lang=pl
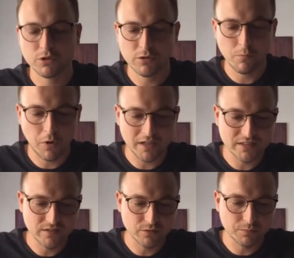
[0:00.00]
możemy
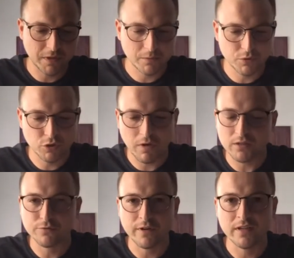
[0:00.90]
pokazać nawet parę
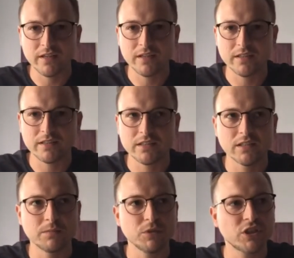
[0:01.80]
przykładów, ale
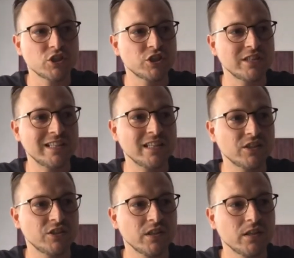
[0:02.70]
y, myślę, że nie da
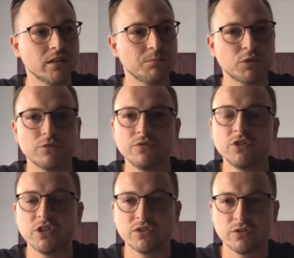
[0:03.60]
się
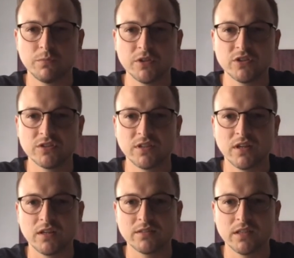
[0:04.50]
przewidzieć, co będzie
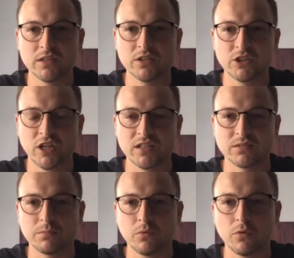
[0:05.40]
za, za jakiś
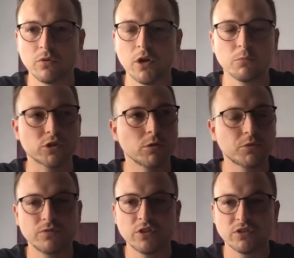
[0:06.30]
czas, bo możemy
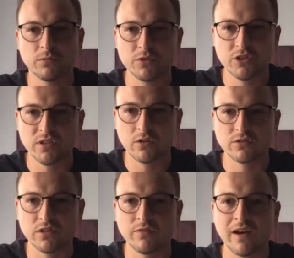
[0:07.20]
przewidzieć, co będzie za rok,
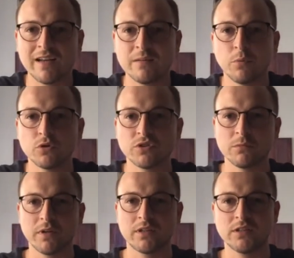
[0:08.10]
za dwa, ale
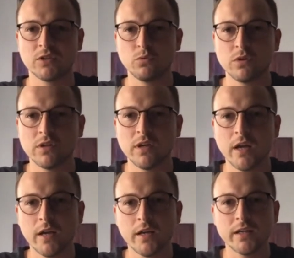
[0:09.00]
postęp architektury
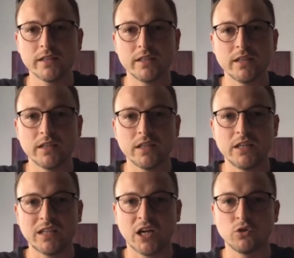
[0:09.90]
y, mhm. i
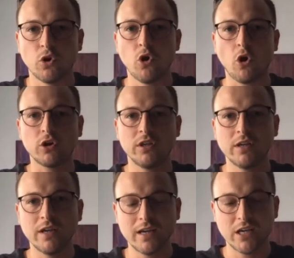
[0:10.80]

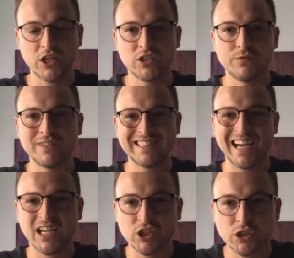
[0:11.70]
technologii idzie w
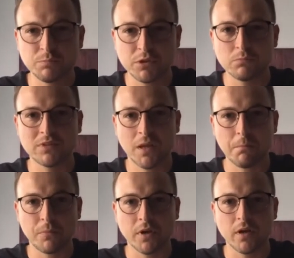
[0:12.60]
tak szybkim
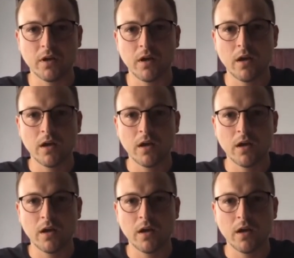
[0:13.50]
tempie,